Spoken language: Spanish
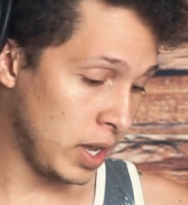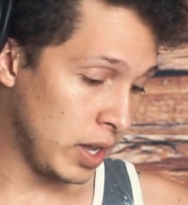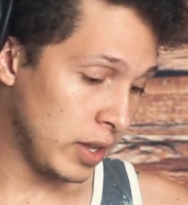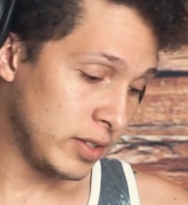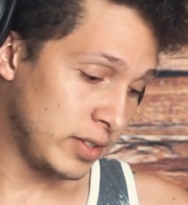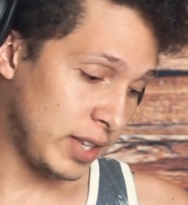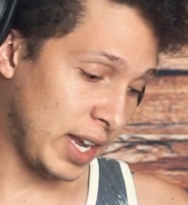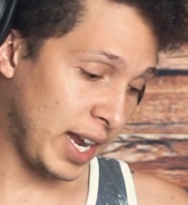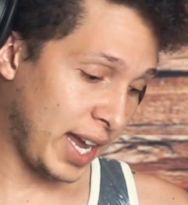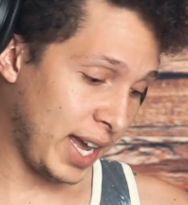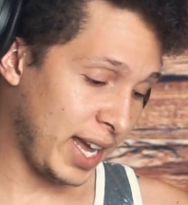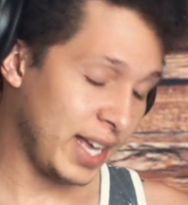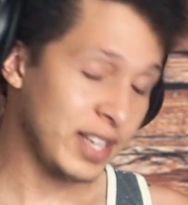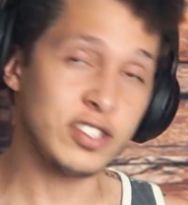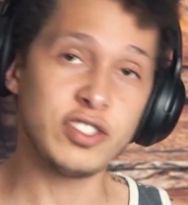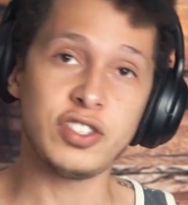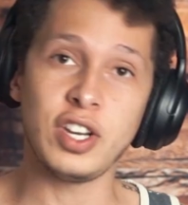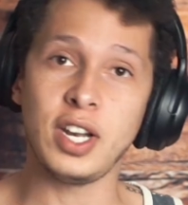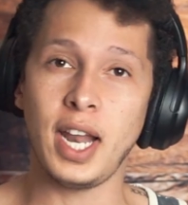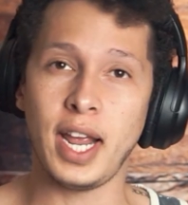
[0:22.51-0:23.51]
Sé que
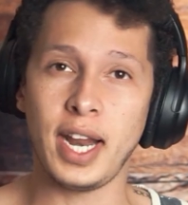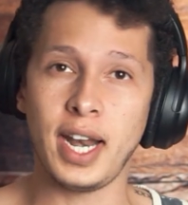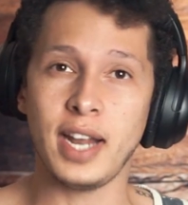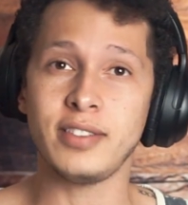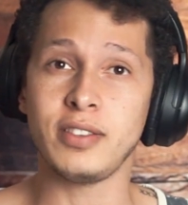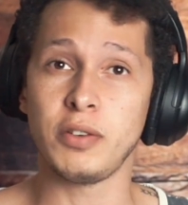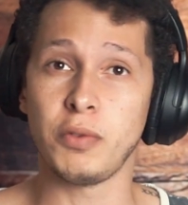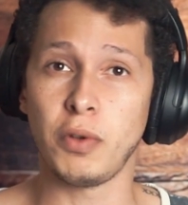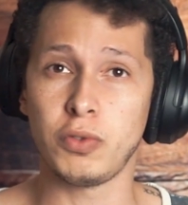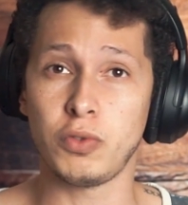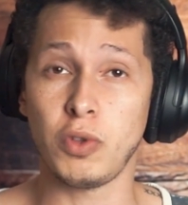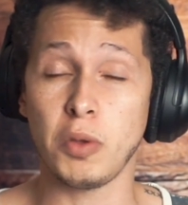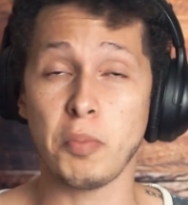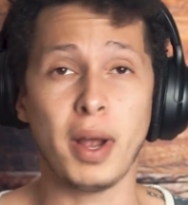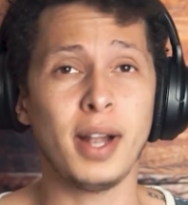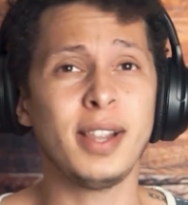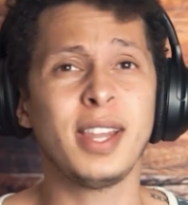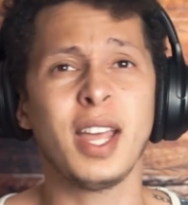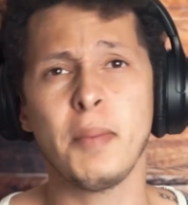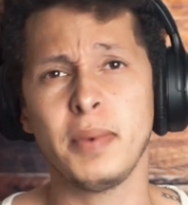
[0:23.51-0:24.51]
es chilena, si no estoy
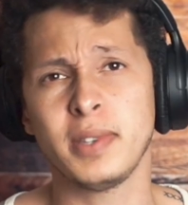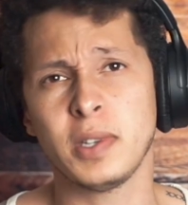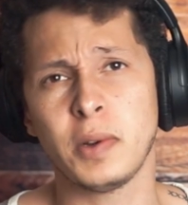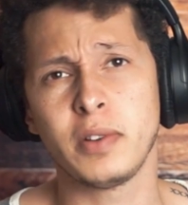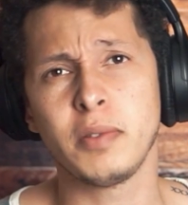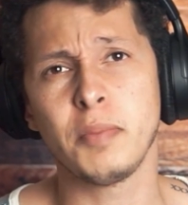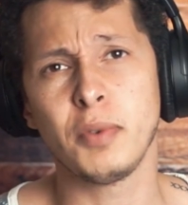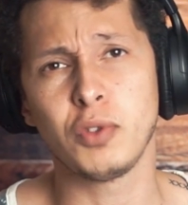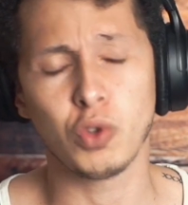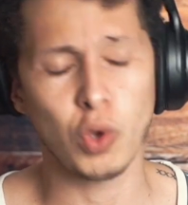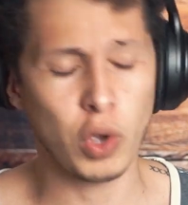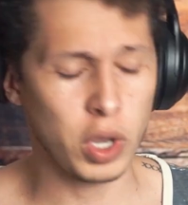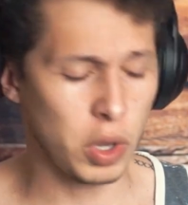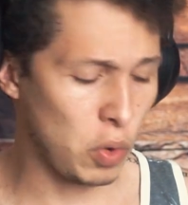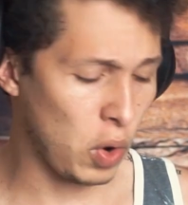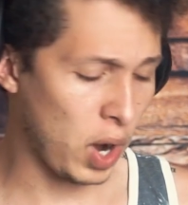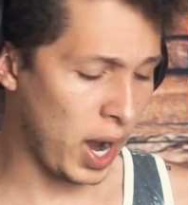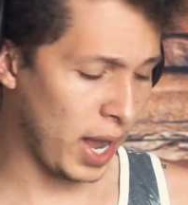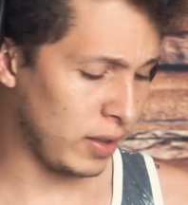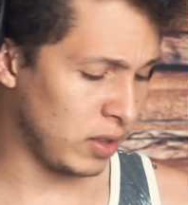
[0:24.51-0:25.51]
mal, déjenme saber si me estoy
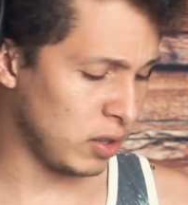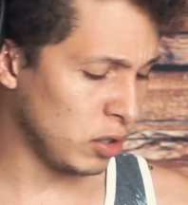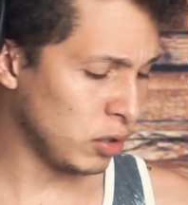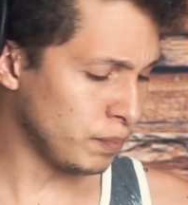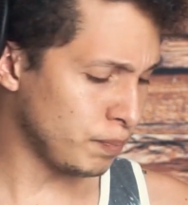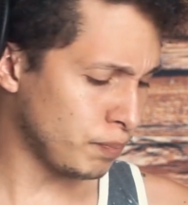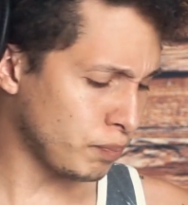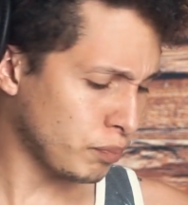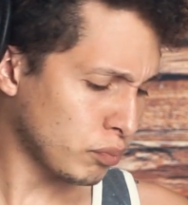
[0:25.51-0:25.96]
equivocando.